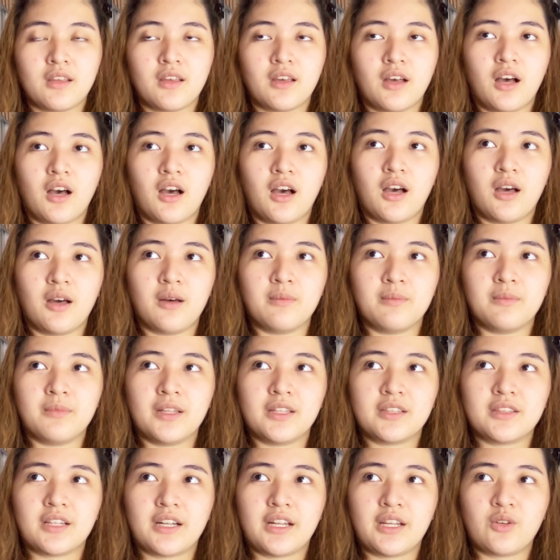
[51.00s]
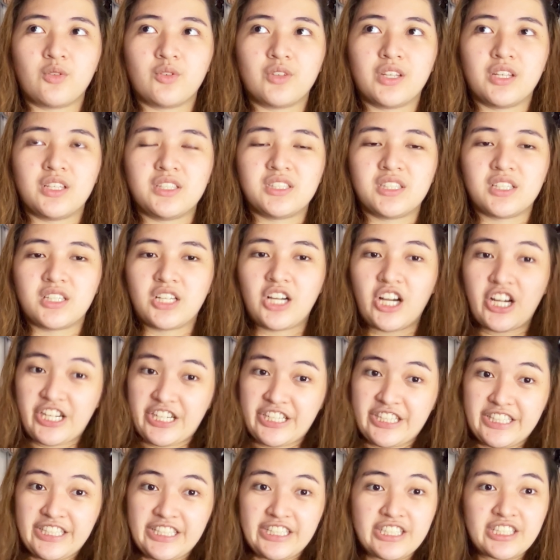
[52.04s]
Um, na-try ko na yung sa
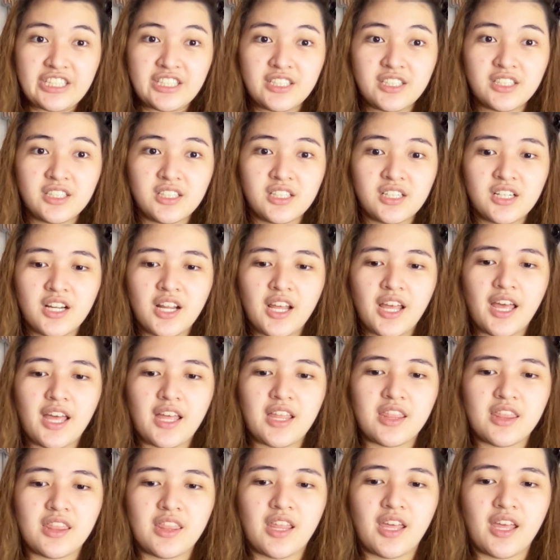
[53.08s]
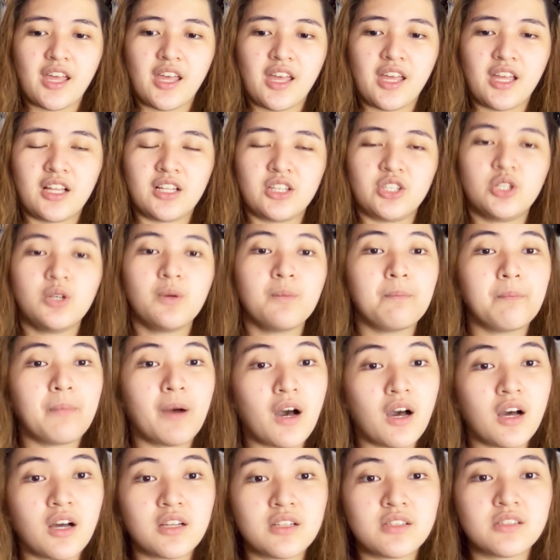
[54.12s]
Garnier. And then, yung
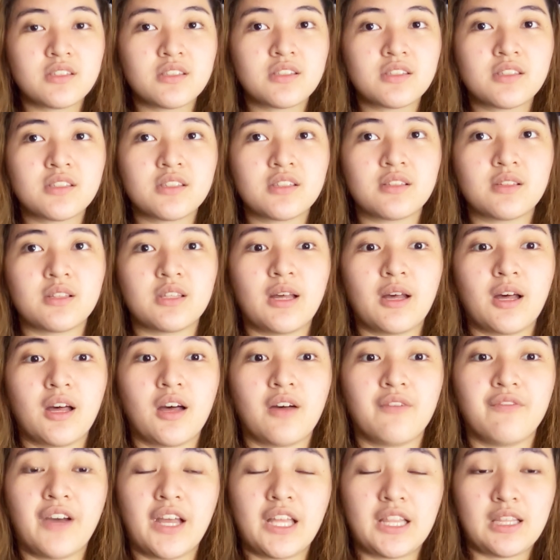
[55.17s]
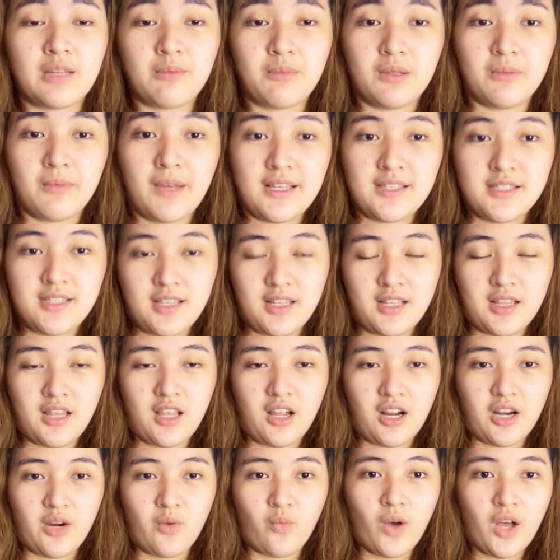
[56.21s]
Pons, the vitamin
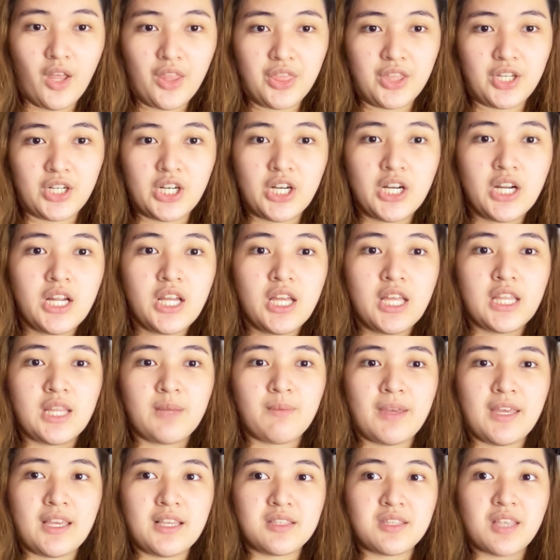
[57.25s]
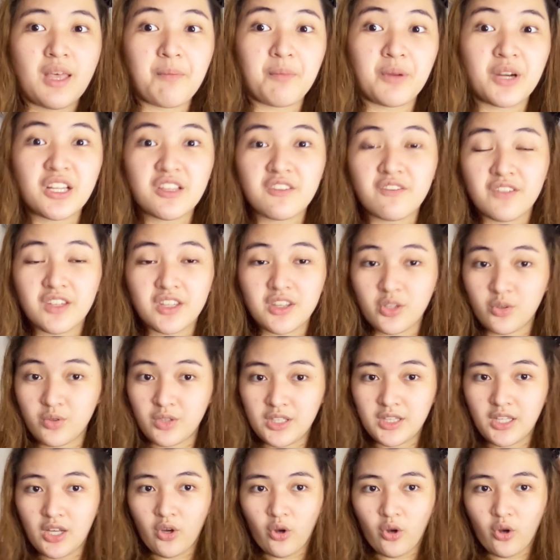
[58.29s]
micellar water, may separate video din